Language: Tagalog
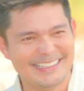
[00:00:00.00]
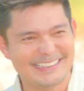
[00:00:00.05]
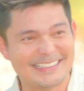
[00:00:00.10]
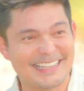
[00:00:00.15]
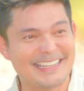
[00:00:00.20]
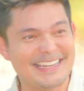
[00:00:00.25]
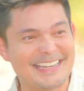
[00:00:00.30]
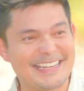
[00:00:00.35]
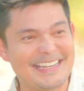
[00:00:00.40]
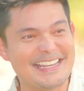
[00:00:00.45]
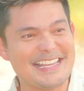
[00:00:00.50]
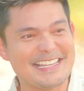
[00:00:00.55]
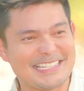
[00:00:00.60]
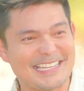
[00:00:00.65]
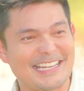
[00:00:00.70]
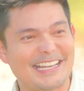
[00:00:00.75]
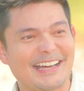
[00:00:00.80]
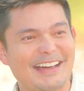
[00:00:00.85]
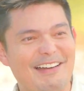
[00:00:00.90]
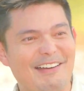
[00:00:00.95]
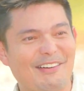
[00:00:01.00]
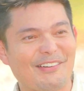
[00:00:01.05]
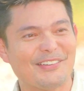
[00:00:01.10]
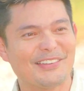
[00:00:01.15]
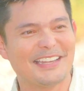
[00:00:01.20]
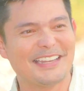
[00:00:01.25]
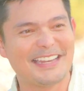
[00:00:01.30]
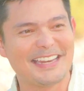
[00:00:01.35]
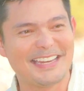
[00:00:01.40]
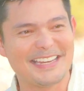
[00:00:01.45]
naninisi lang ako,
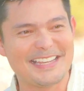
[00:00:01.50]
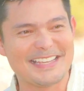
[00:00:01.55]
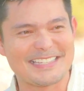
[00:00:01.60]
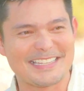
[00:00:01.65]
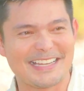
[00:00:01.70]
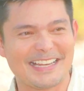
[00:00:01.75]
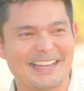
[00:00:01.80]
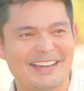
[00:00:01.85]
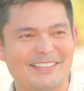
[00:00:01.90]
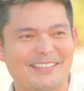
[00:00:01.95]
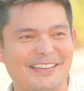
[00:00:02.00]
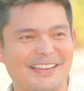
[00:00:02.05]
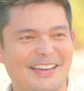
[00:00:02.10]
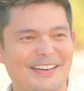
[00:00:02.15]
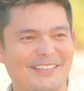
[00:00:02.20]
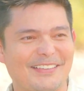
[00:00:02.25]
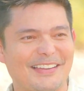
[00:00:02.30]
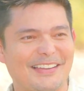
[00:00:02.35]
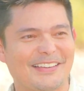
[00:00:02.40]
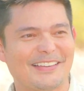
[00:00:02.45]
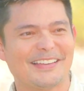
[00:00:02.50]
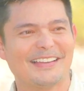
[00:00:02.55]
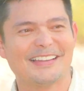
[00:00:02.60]
naninisi lang. Wala, wala.